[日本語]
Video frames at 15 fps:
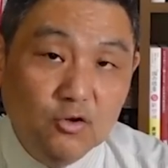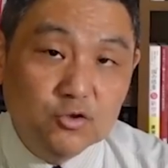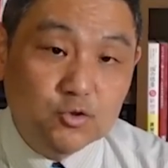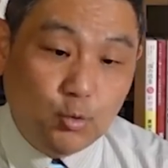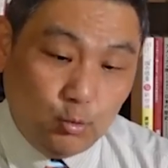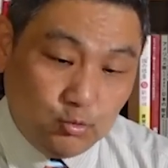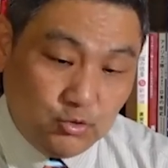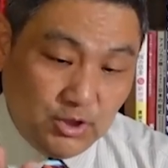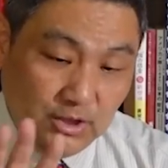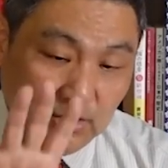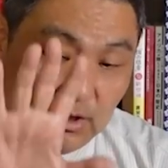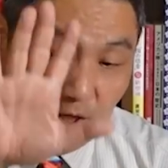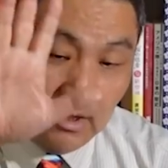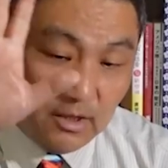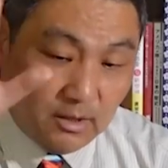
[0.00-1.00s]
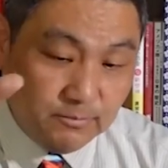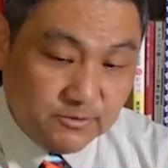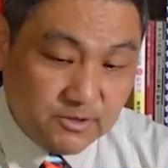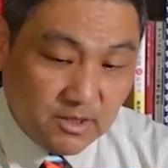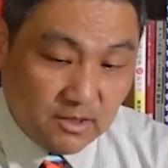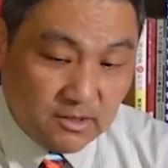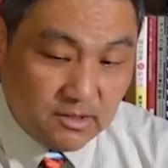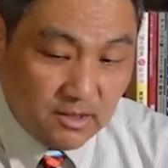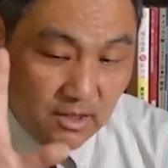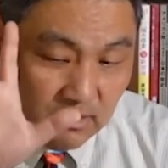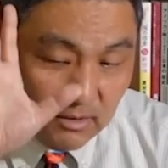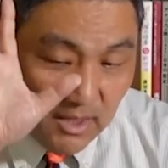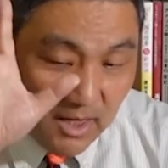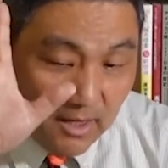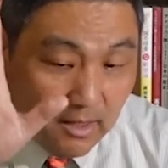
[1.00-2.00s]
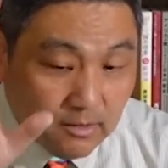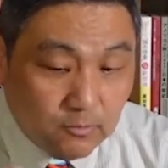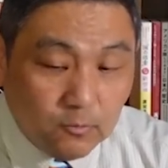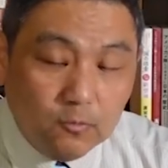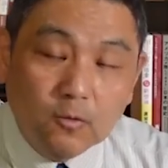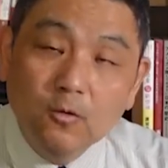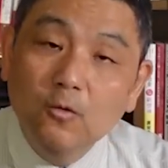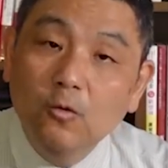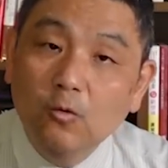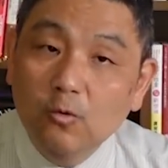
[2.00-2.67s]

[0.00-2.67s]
食品添加物が危険だと